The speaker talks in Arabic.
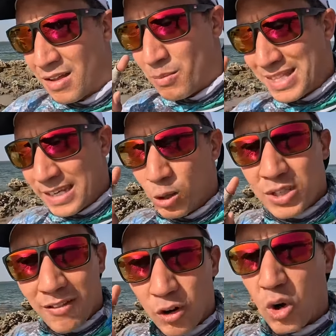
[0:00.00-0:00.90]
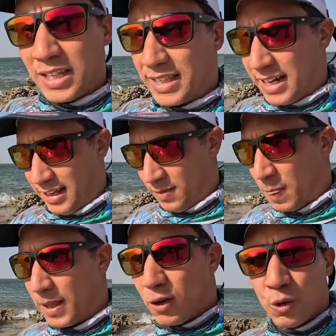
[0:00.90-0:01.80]
ما تزقلوا حتى فلوق الدراري
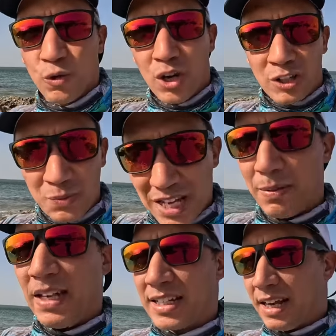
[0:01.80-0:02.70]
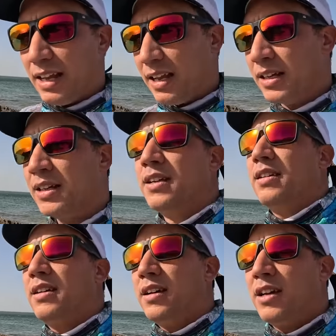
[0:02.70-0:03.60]
غيكونوا فلوقات متابعين ان شاء الله
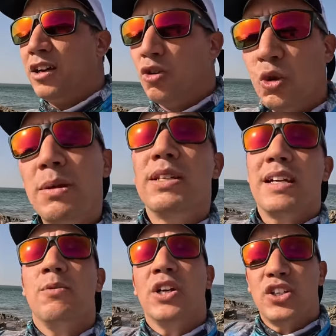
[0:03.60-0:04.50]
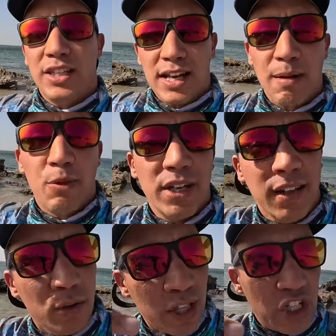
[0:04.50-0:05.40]
آه واللي ما تابوناش يدير
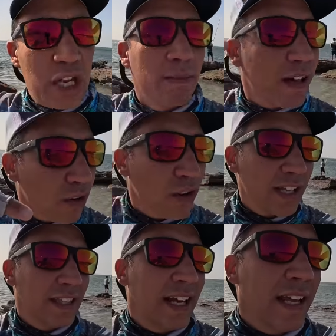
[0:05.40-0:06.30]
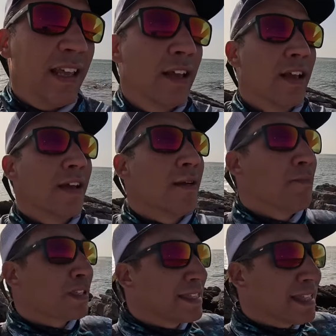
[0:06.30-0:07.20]
ابوني ودير جيم ضروري الدراري
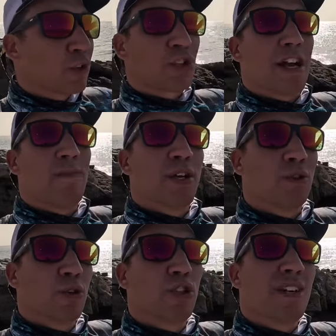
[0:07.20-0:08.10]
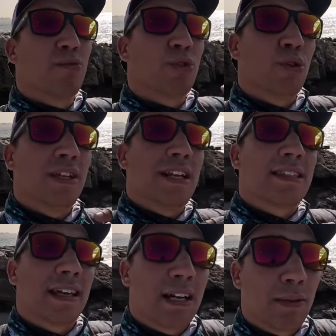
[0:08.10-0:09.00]
ما تنساوش تابوناو وديروا جيم ودخلوا عندي
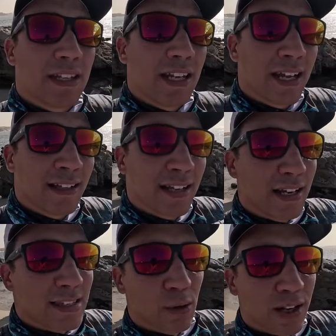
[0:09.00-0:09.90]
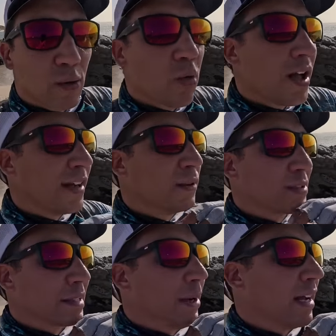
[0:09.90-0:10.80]
الانستغرام الدراري كندير لي ستوري واعرين
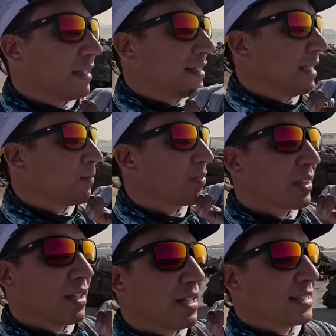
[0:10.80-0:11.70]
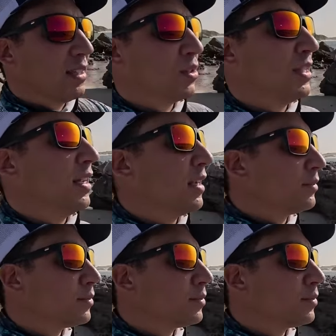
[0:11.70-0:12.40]
وصل البحر داكشي اكسترا اوردينير